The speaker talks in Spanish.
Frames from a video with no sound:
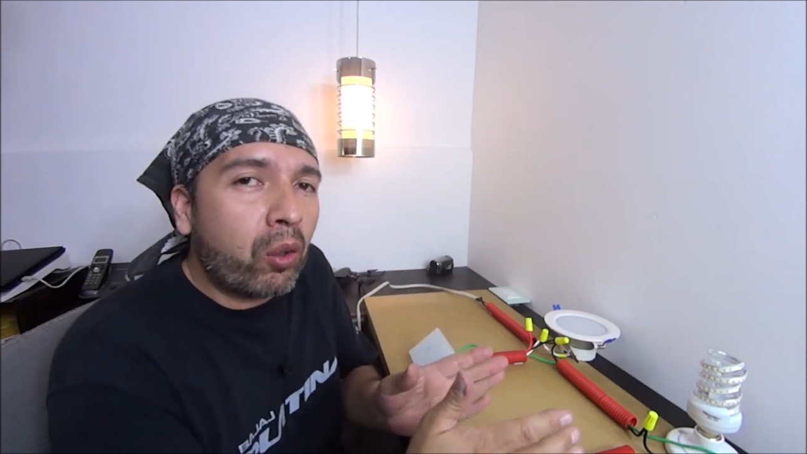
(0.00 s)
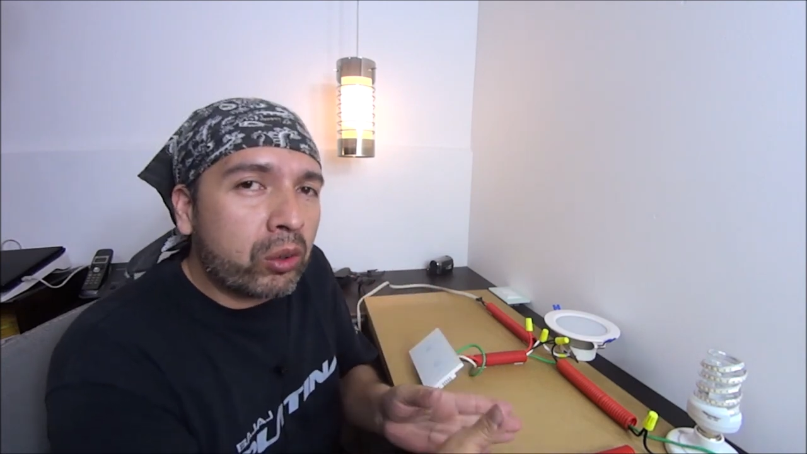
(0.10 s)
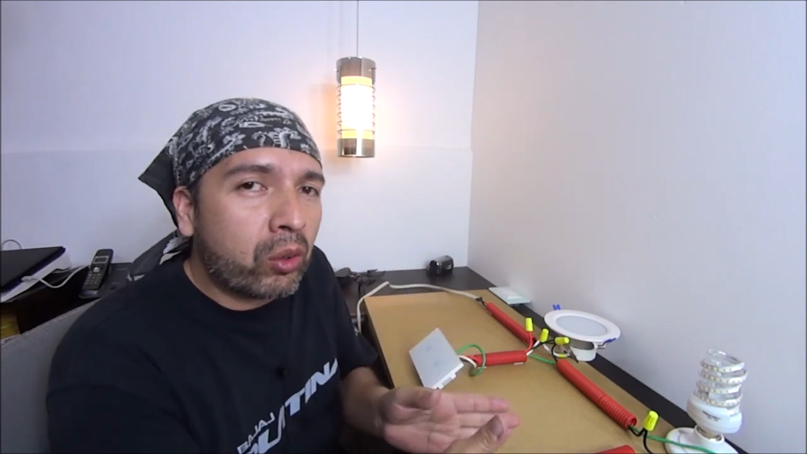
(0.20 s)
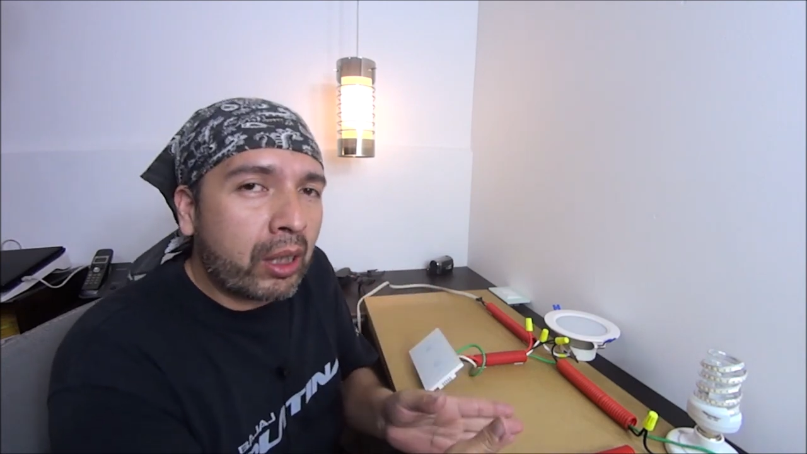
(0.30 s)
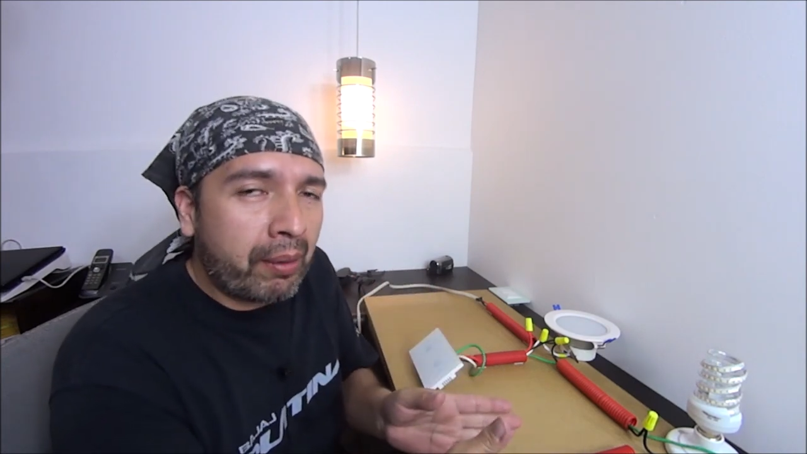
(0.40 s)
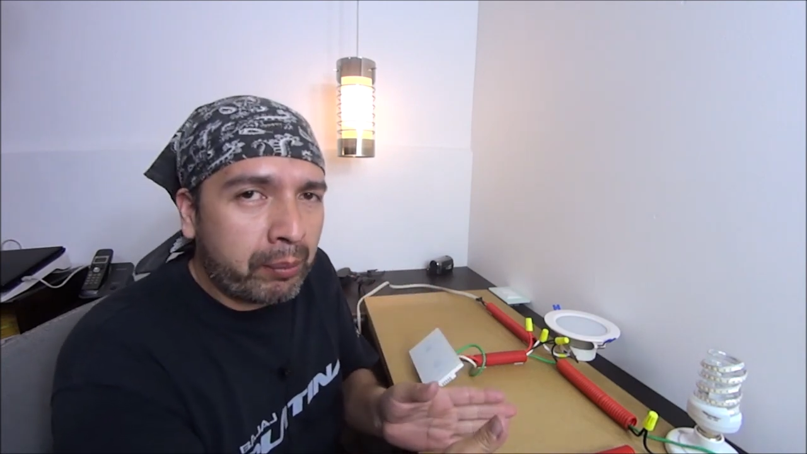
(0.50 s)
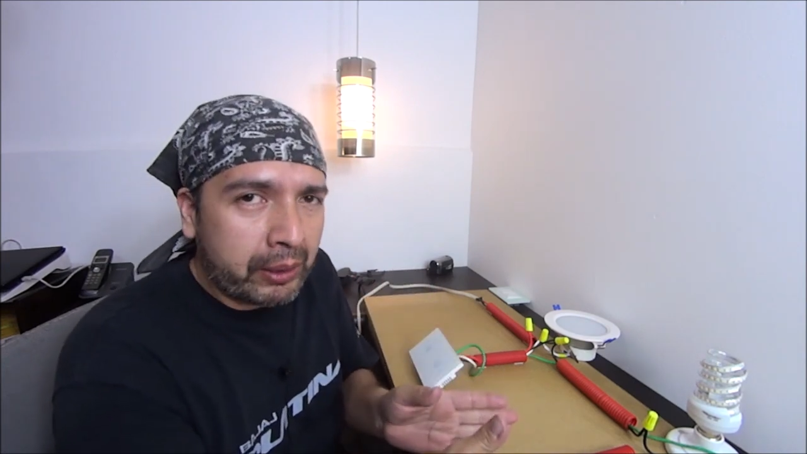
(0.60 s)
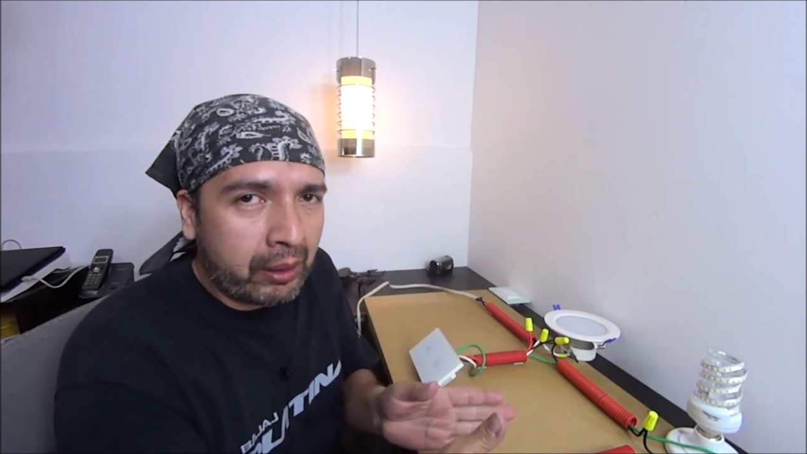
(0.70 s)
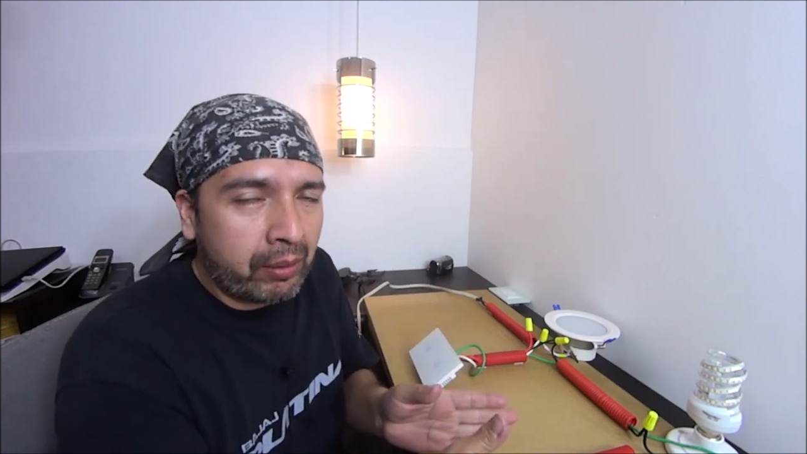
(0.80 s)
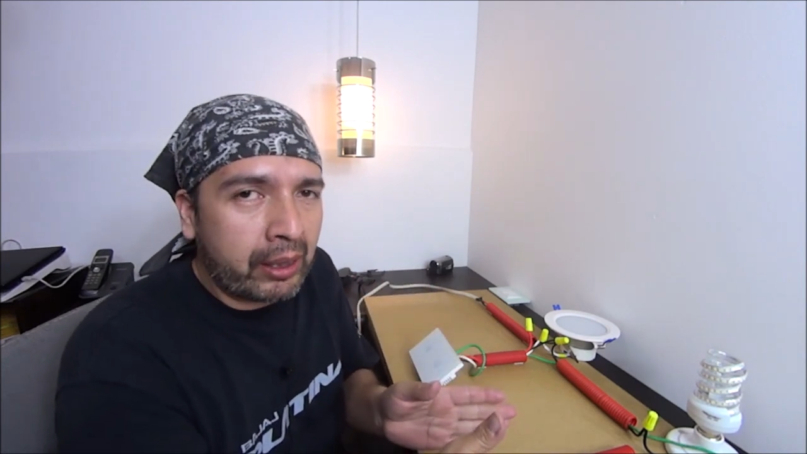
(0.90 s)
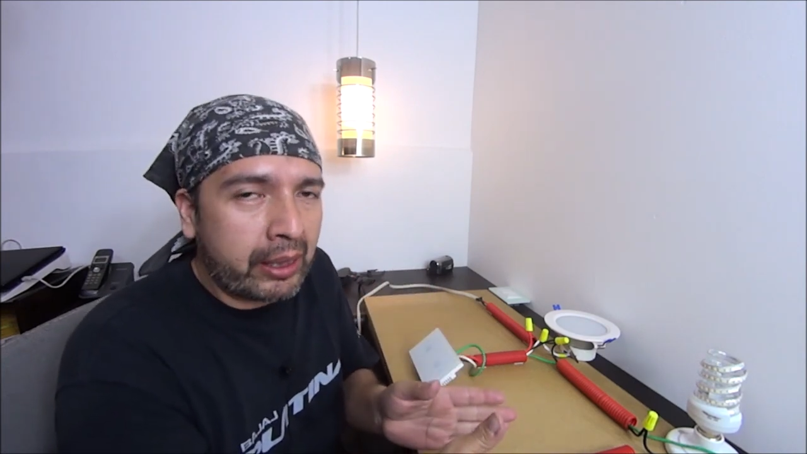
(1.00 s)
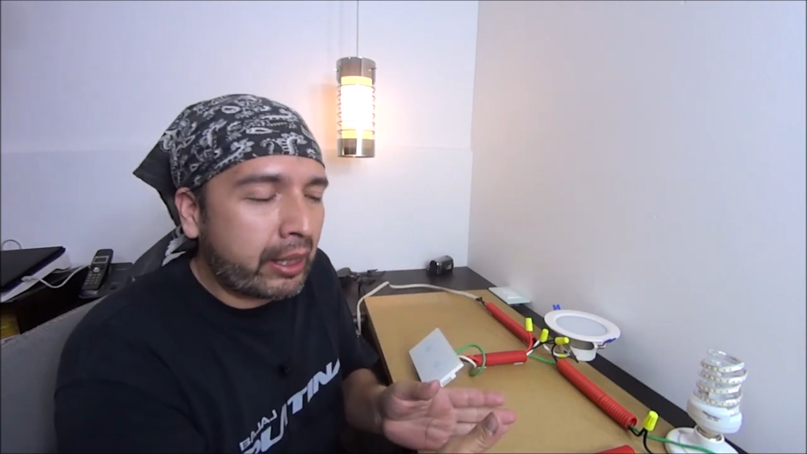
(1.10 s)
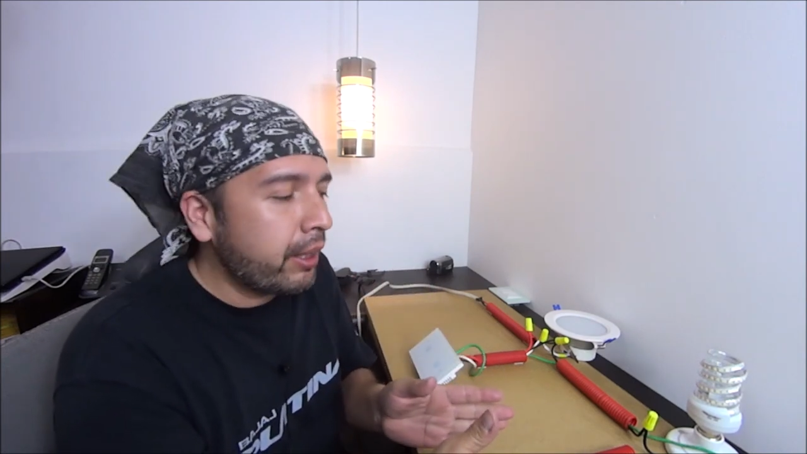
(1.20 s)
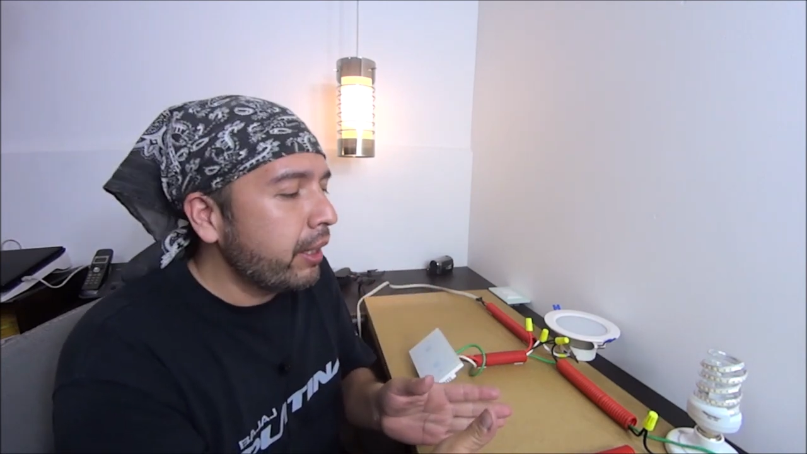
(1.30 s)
otro que vamos a conectar.